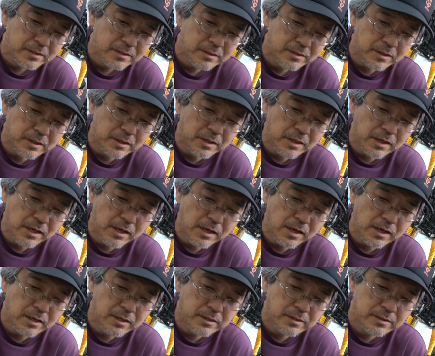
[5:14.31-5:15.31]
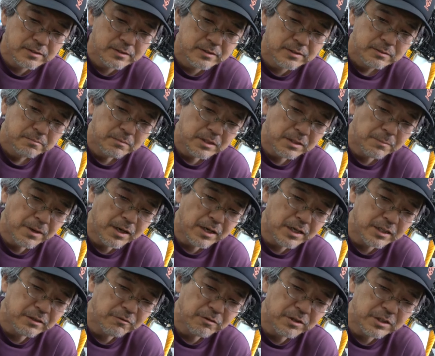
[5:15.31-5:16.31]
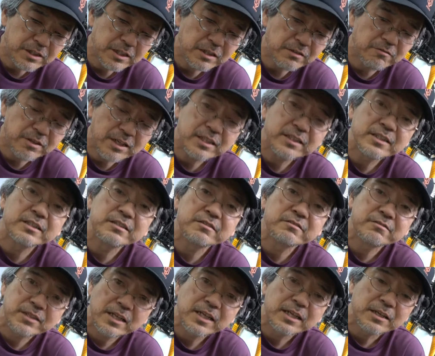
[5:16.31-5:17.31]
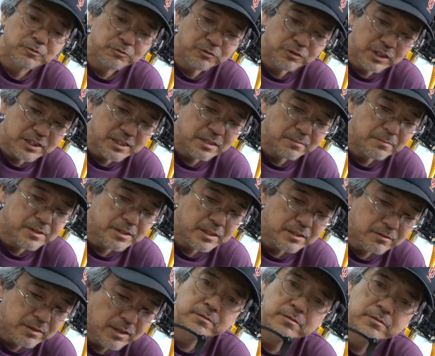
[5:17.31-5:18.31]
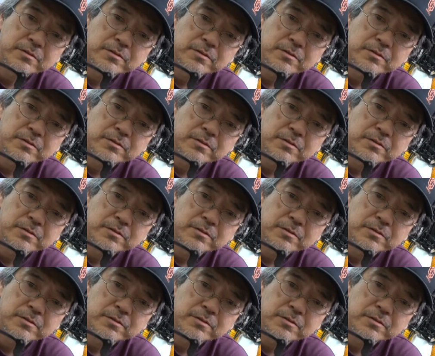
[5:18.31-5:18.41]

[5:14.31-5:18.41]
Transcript: だから、まあ、やっぱ開けた方がいいんだろうなっていうね、ことになっちゃいますけどね。